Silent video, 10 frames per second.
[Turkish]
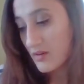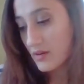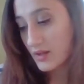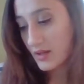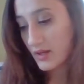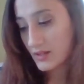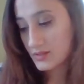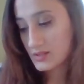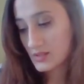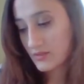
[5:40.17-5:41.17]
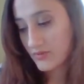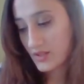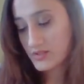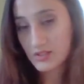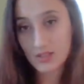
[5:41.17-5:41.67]
Ee, arkadaşlar
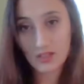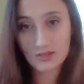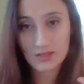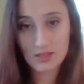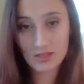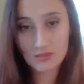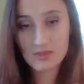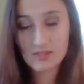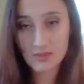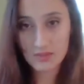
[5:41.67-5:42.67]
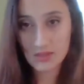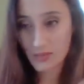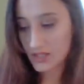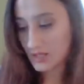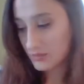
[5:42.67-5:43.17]
falçata dediğimiz tabii ki de
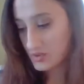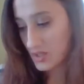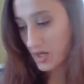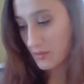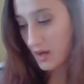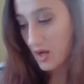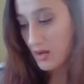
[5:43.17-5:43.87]
maket bıçağı ama